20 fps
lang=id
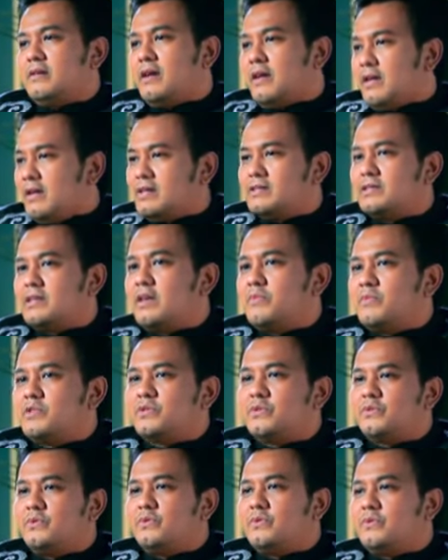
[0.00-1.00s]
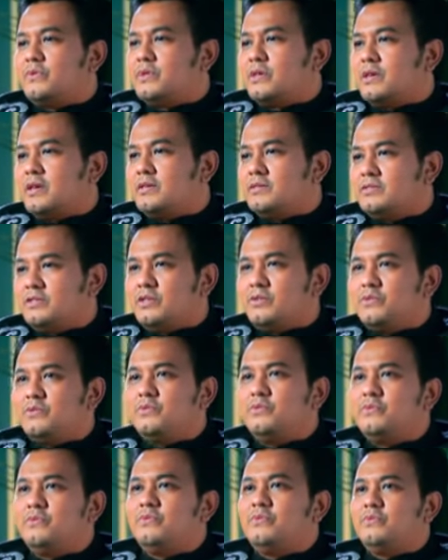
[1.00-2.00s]
ayah saya masuk
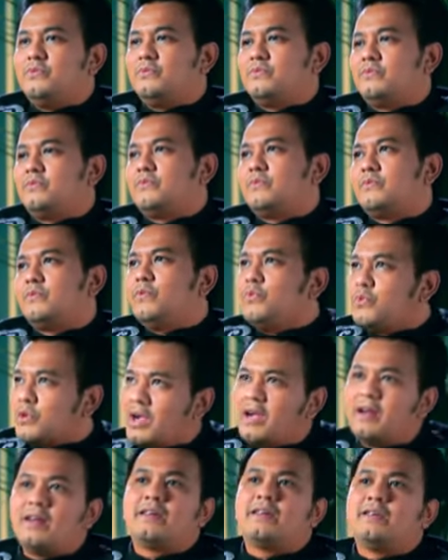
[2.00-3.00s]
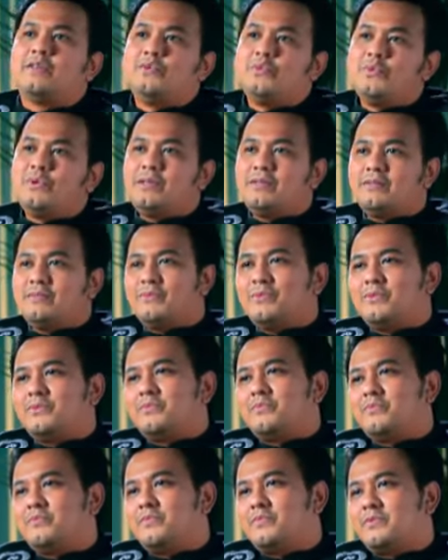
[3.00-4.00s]
ICU kurang lagi duit
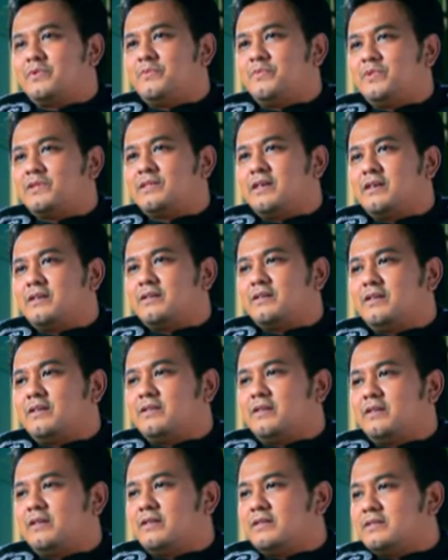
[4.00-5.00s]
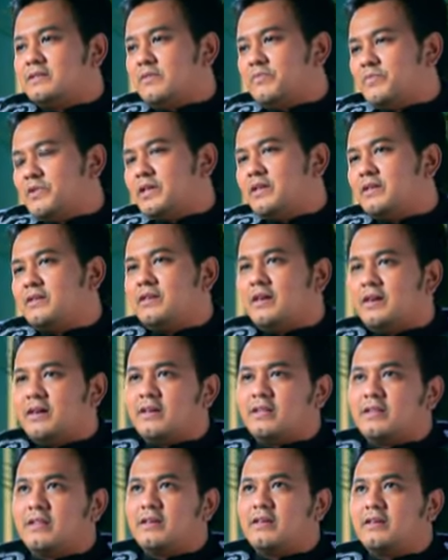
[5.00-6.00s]
untuk rumah sakit akhirnya saya pergi ke
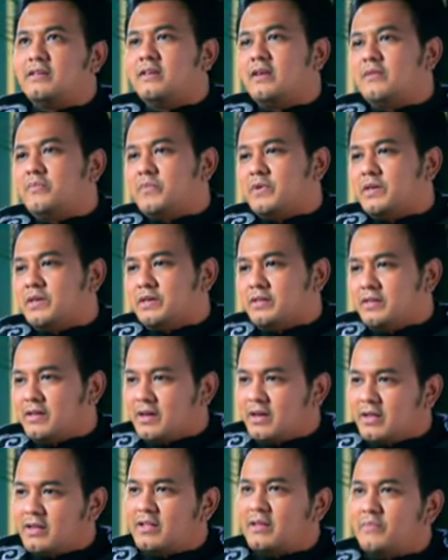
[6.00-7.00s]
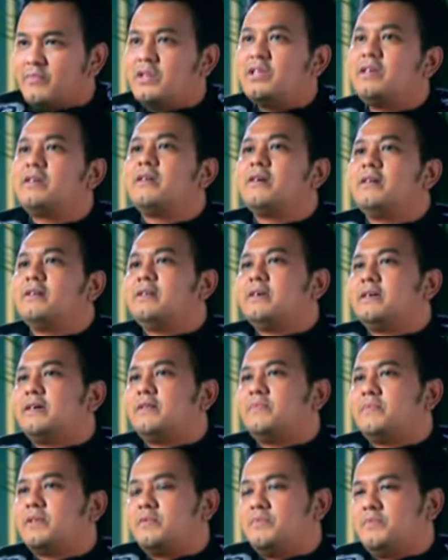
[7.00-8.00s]
Jakarta nyampe Jakarta meninggal di
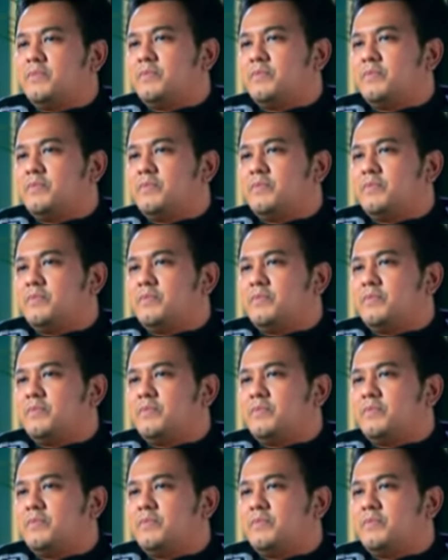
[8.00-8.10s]
almarhum